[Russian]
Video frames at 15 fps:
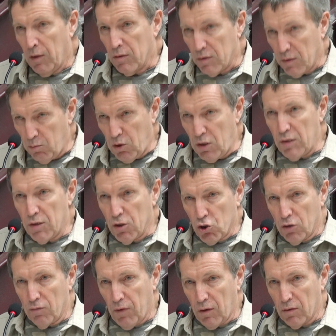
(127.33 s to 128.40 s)

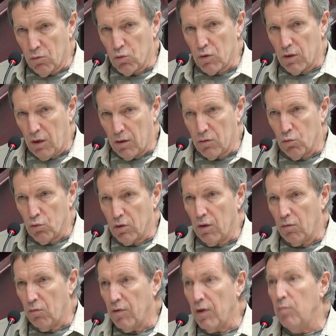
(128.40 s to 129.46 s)
знаменитейшие французские актеры
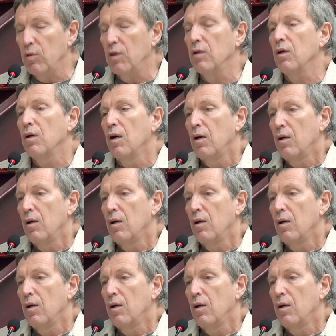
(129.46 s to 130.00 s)
того времени,